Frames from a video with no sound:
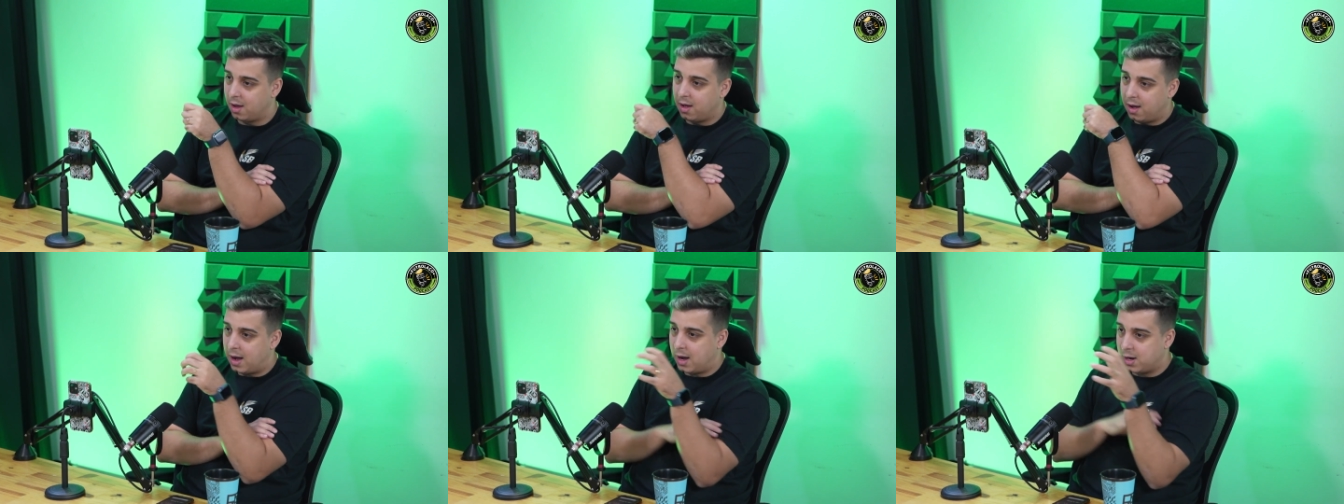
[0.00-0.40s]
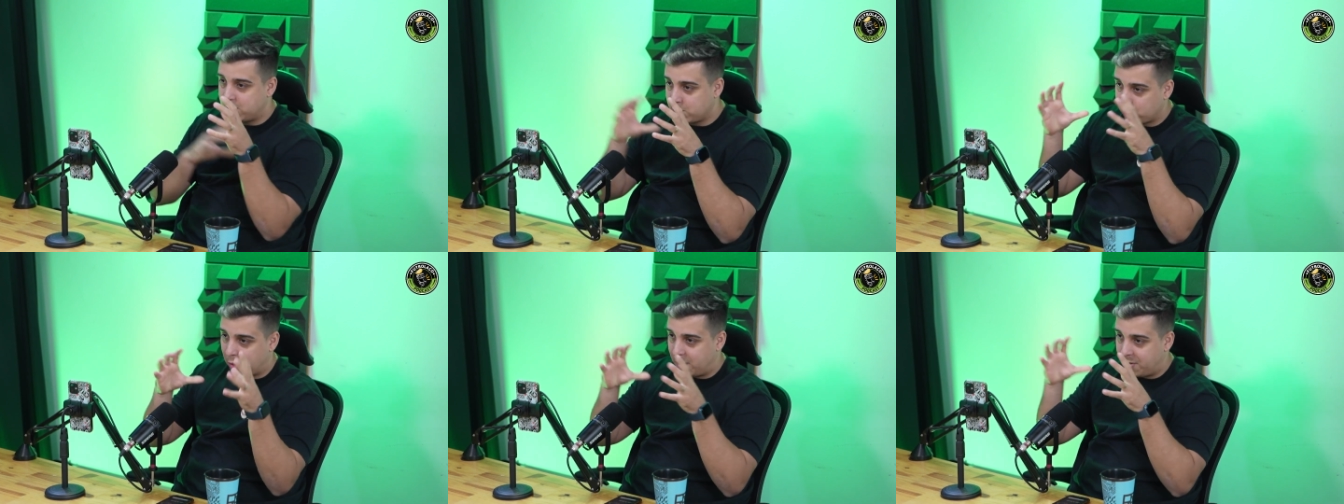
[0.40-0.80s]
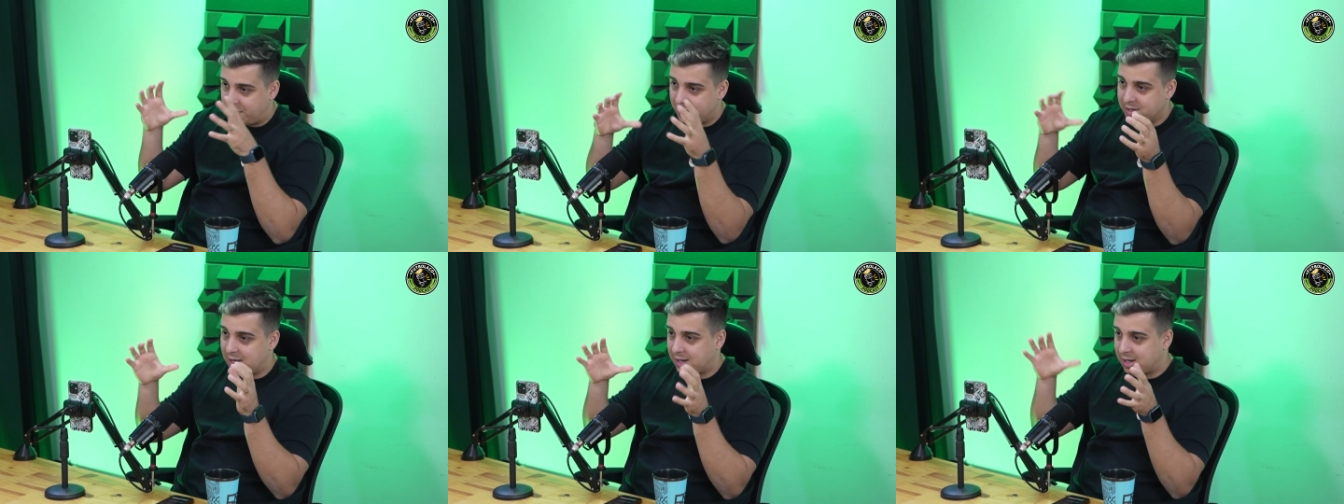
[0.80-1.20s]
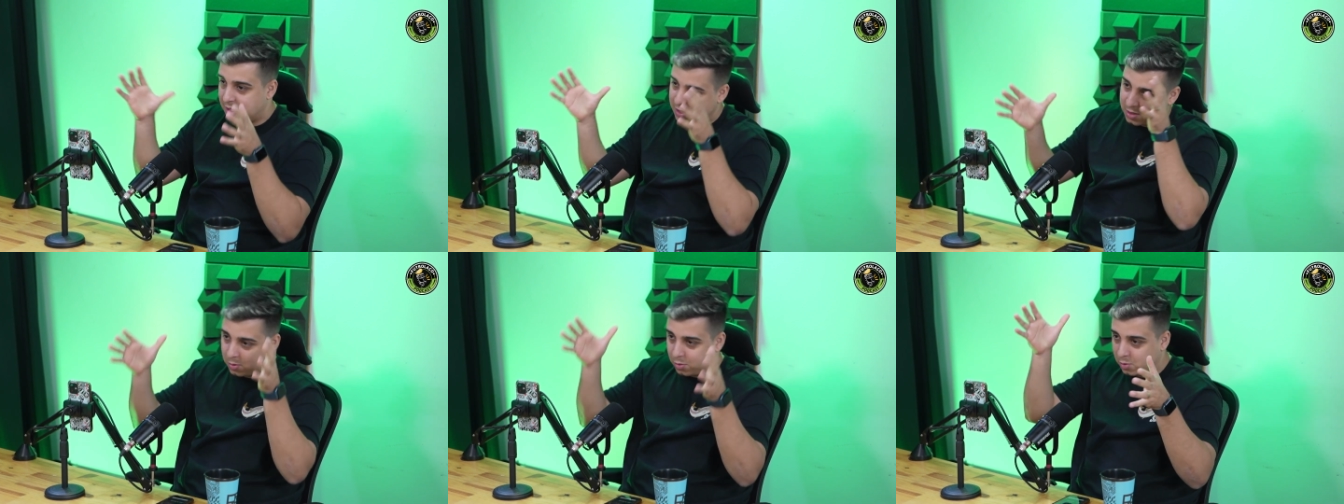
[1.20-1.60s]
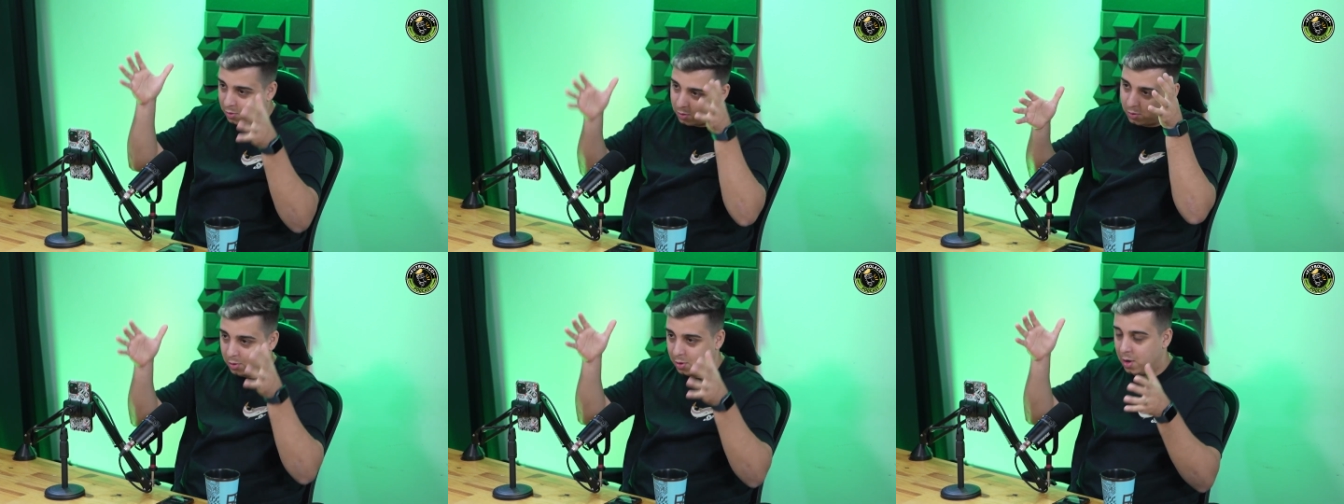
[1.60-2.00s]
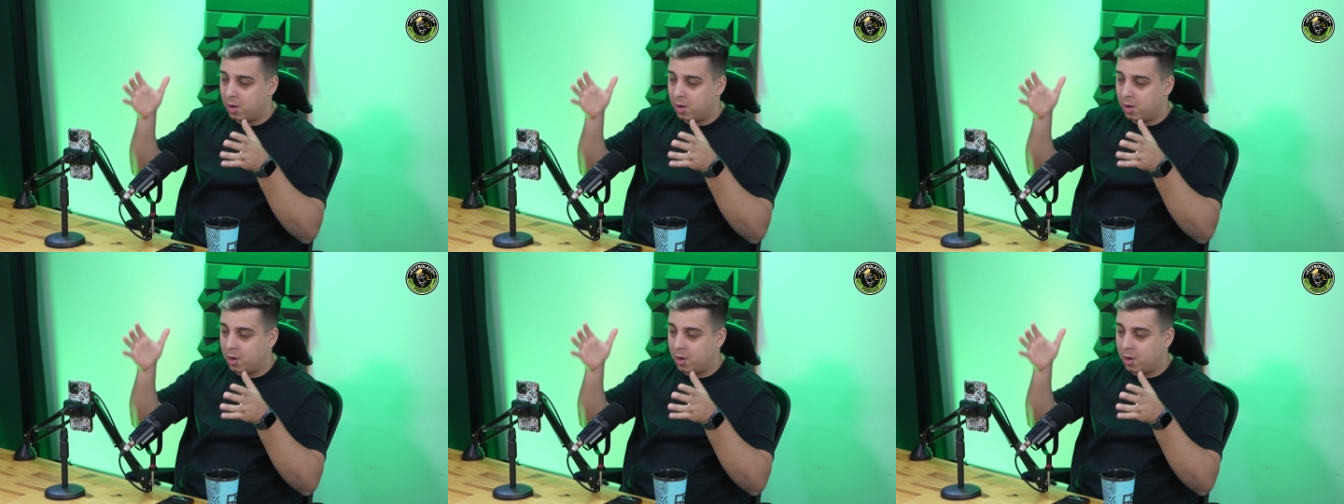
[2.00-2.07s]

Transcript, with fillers: ajudou a fazer a questão do,